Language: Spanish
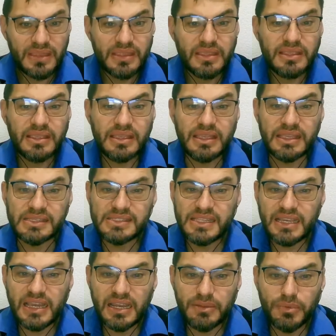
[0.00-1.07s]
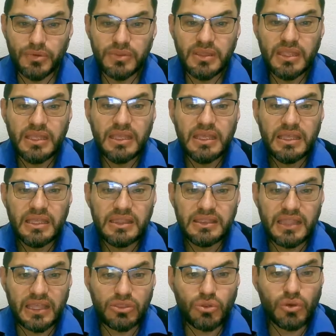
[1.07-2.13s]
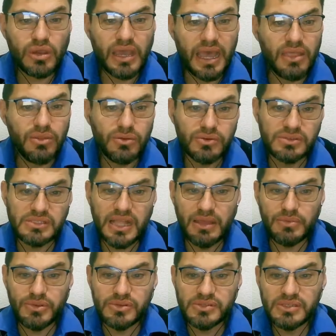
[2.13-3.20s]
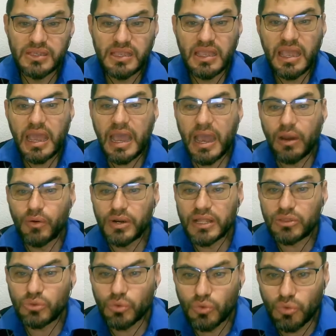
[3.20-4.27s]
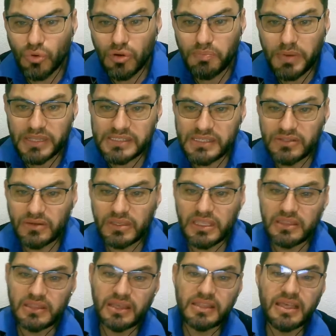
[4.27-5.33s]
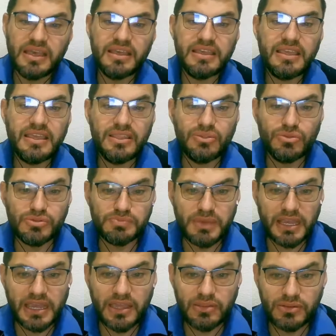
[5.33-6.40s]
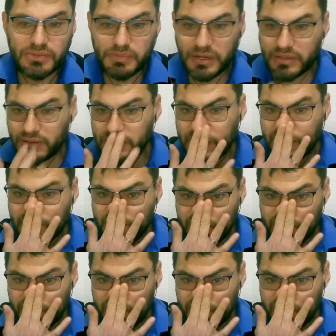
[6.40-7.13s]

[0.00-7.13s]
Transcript: este carbón te ha tocado los labios, ahora tu culpa ha sido quitada y tus pecados perdonados.